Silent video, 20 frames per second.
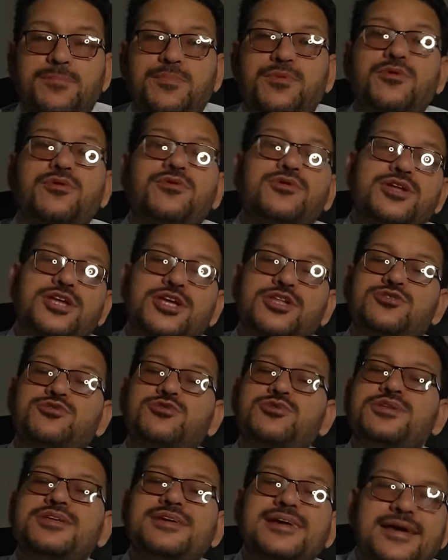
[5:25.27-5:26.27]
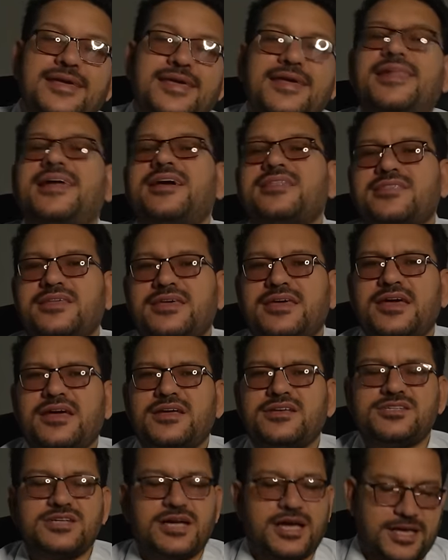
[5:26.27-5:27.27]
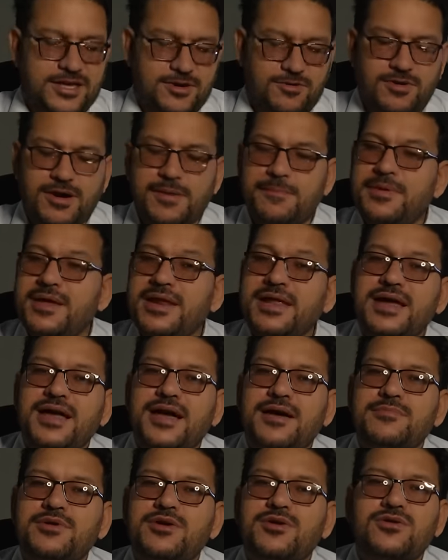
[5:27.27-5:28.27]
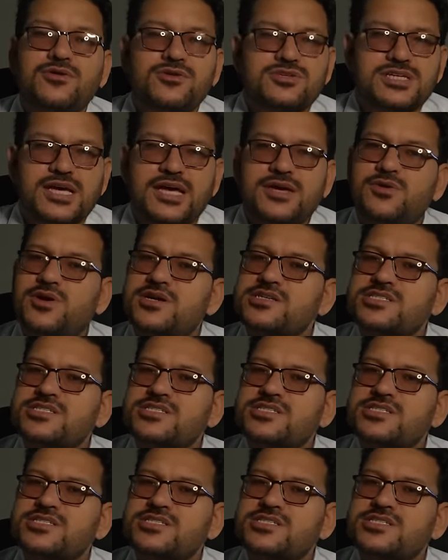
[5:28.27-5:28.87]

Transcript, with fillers: पूरी दुनिया खिलाती है चाहे वो अमेरिका में हो चाहे वो